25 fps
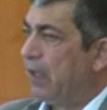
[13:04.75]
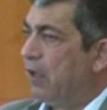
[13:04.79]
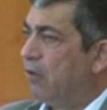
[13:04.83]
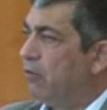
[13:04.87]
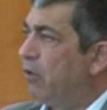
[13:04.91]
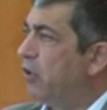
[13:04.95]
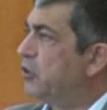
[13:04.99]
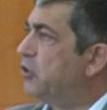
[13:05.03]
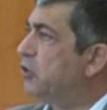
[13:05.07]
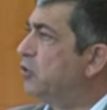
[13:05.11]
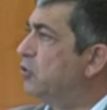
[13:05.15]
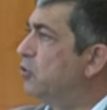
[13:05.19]

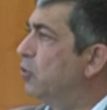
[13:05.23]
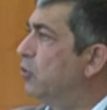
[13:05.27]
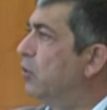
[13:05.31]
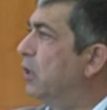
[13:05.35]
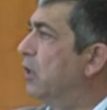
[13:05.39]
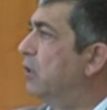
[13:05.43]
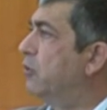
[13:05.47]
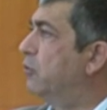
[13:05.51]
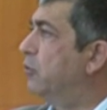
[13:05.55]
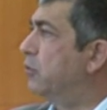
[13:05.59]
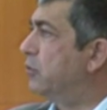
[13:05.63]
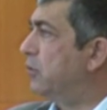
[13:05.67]
Washington
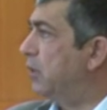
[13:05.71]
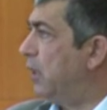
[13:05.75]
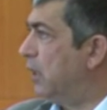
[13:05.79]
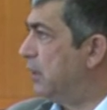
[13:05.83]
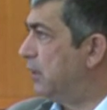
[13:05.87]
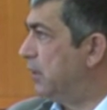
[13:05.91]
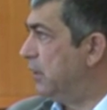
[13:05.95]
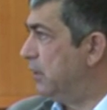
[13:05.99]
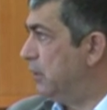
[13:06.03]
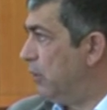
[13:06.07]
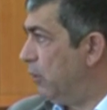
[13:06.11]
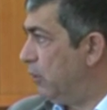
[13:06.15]
Akkord
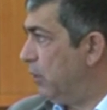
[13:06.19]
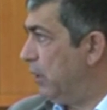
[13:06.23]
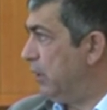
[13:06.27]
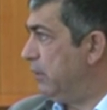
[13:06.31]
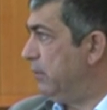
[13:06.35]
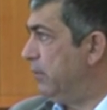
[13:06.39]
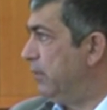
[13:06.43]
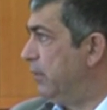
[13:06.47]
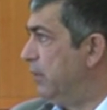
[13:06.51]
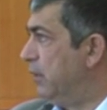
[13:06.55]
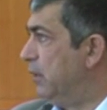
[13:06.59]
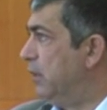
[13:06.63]
altında olan,
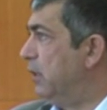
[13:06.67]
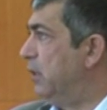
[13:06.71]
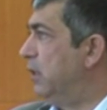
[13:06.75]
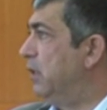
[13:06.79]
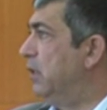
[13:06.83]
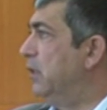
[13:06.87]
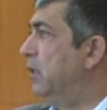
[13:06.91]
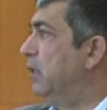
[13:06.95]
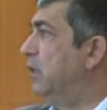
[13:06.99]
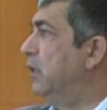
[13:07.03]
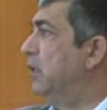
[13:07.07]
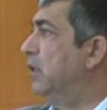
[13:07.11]
e,
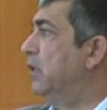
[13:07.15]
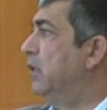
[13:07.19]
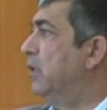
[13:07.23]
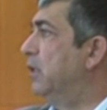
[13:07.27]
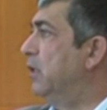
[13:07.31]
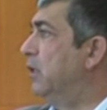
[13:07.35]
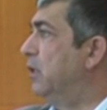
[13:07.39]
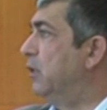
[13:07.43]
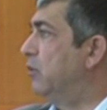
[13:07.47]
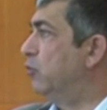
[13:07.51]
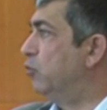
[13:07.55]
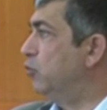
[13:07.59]

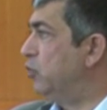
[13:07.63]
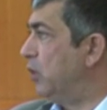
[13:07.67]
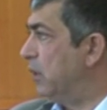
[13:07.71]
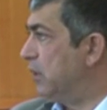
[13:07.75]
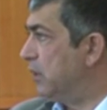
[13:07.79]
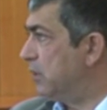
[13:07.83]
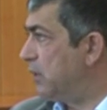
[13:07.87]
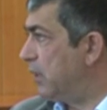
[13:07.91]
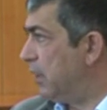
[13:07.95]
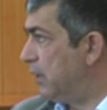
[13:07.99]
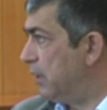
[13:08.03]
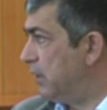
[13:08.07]

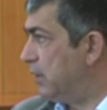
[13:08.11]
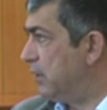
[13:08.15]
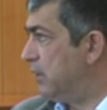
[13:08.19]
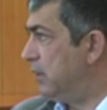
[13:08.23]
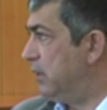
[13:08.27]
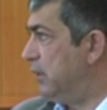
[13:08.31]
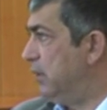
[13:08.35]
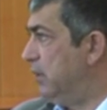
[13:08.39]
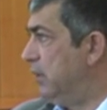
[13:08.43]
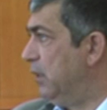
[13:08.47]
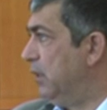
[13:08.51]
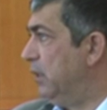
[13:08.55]
dünyanın
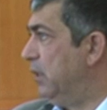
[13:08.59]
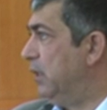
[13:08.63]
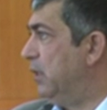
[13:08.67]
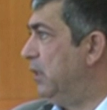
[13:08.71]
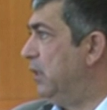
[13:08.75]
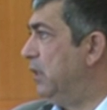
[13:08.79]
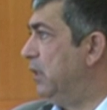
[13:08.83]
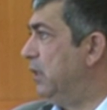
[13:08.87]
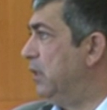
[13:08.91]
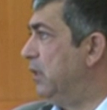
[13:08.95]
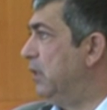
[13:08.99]
tanıdığı e,